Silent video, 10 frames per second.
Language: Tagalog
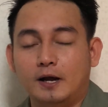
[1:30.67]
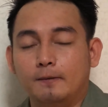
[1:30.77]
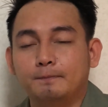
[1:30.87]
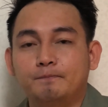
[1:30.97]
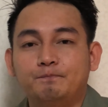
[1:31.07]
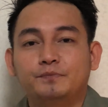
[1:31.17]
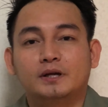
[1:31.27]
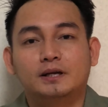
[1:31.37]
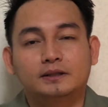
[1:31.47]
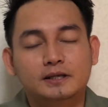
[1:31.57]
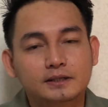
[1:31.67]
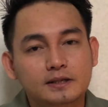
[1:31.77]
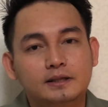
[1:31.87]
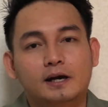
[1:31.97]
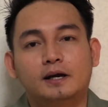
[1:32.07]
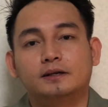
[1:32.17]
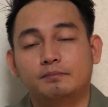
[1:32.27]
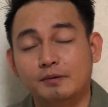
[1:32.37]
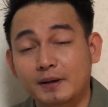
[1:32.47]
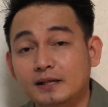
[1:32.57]
nga na nagtitinda,
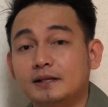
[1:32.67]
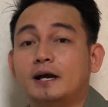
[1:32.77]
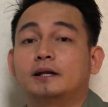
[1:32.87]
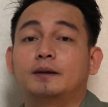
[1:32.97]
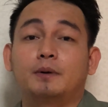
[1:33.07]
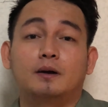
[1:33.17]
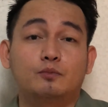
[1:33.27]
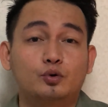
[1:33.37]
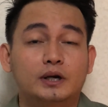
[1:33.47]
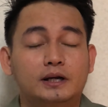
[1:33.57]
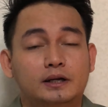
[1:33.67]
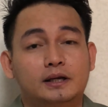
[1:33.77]
nagbebenta ng mga murang